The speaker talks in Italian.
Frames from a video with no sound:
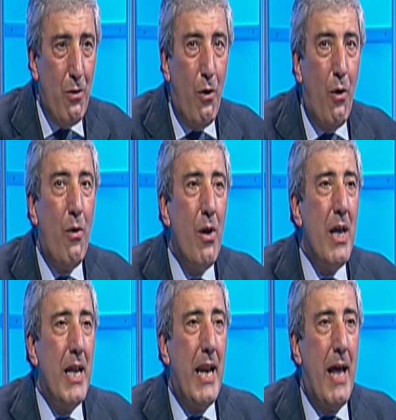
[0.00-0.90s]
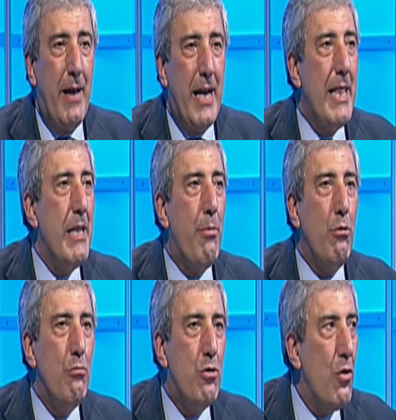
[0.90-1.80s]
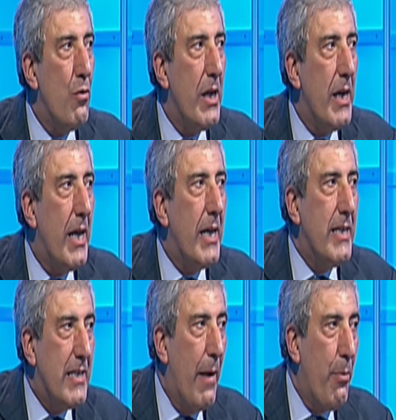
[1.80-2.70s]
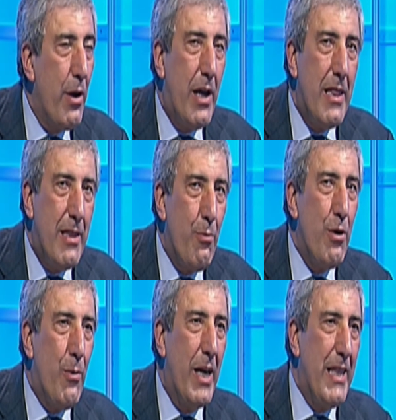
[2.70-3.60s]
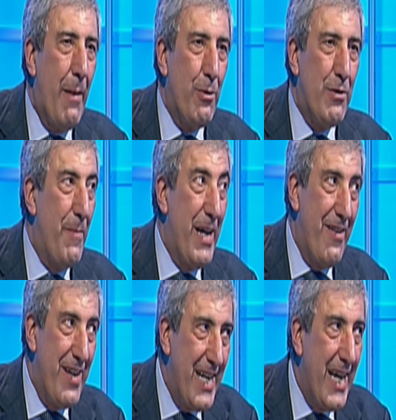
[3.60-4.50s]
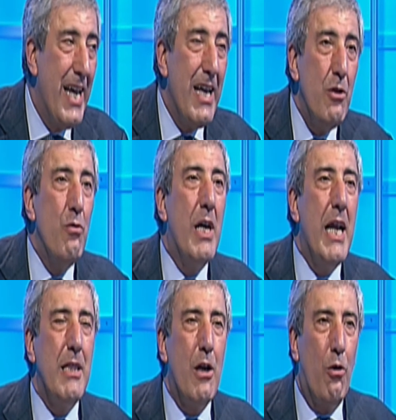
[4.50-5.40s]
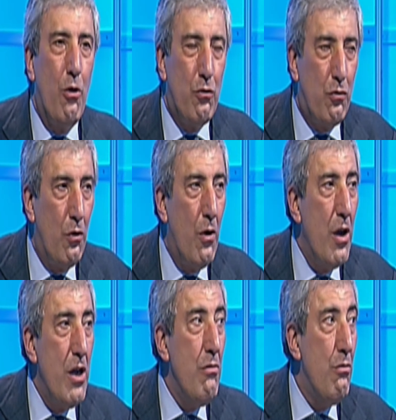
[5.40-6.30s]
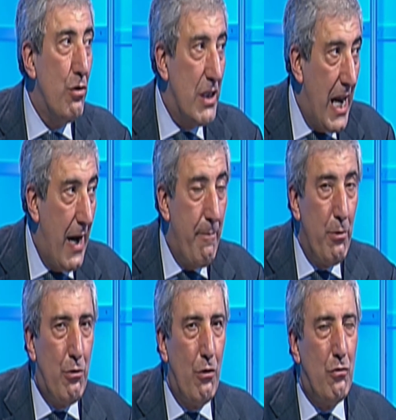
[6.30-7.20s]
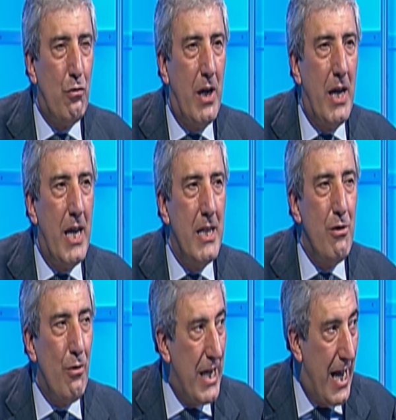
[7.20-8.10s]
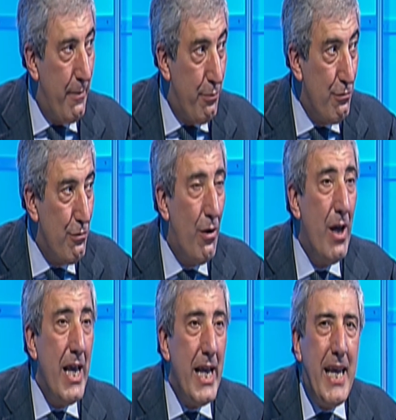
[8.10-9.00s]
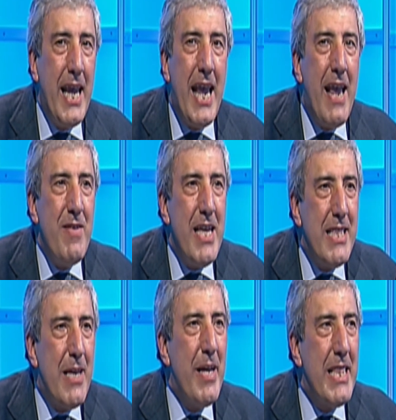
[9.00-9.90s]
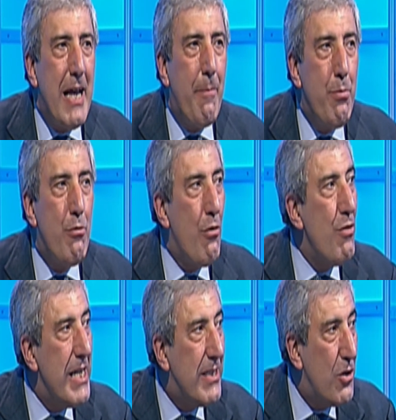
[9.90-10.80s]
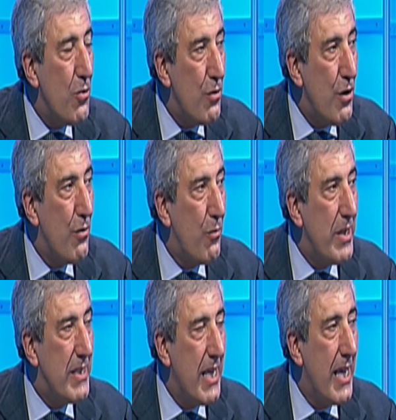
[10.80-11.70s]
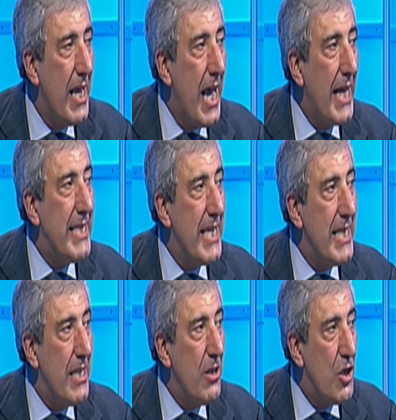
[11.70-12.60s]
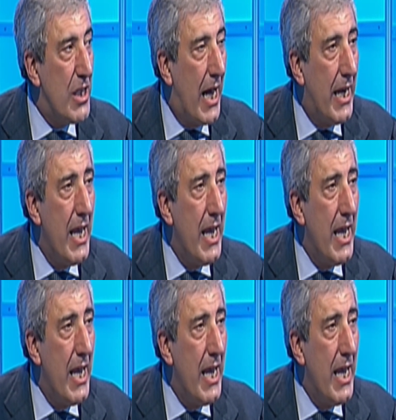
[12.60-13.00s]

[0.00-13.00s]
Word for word: o la grande produzione che chissà poi che tipo di qualità possa mai avere di un grande colosso industriale piuttosto che editoriale puro che evidentemente ha più connessioni con queste aziende digitali.